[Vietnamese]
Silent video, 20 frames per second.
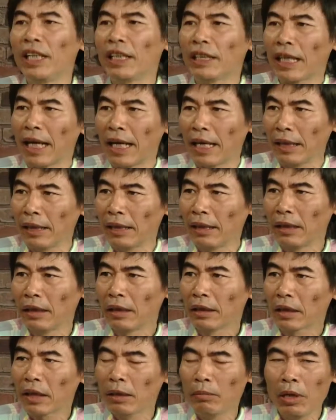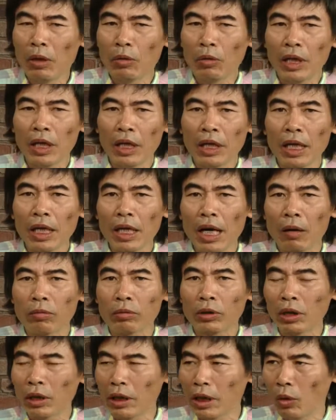người ta cái biểu hiện hết
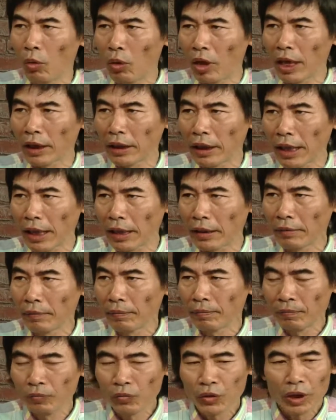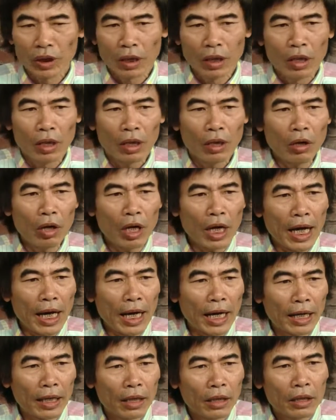lòng trước khi đuổi là thế này đó
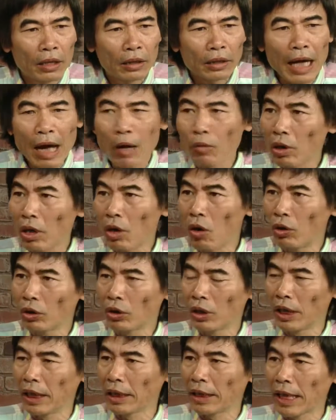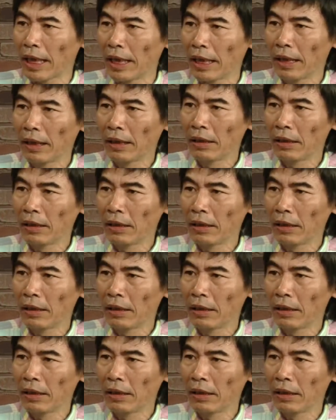là tạo cơ hội cho người ta